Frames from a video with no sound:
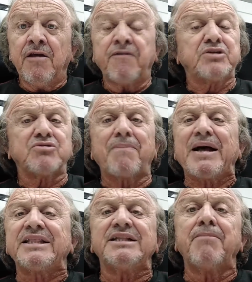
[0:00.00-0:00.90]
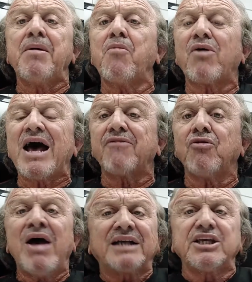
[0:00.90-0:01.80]
fez uma partida
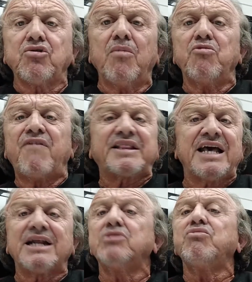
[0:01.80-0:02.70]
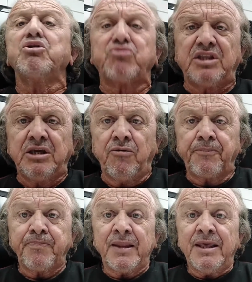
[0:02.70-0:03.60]
memorável, assim como o veterano Miltinho.
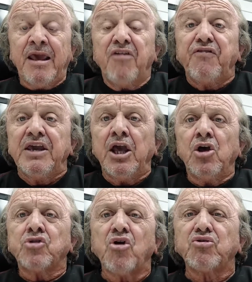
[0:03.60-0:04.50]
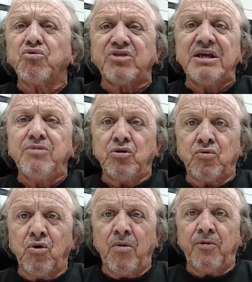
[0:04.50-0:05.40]
Enfim, todo o time do
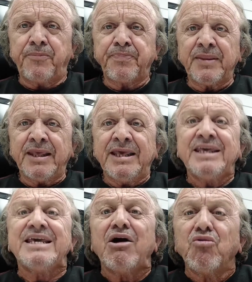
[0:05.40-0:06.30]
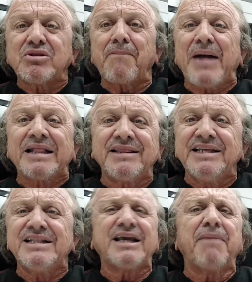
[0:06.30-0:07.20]
Globo. E a outra
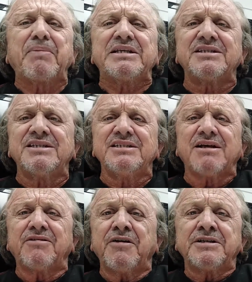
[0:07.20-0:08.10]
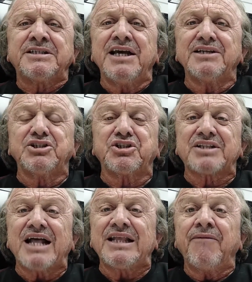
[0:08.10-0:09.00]
partida que precisa ser
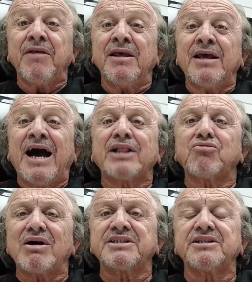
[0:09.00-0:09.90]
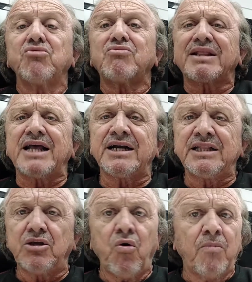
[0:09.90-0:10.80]
registrada, a atuação do
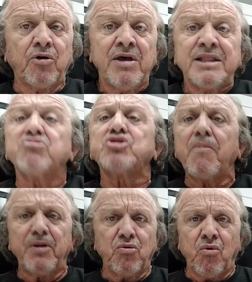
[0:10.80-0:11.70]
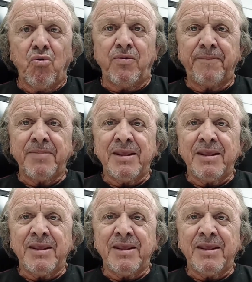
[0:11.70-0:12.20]
atacante Rômulo, não só pelo gol,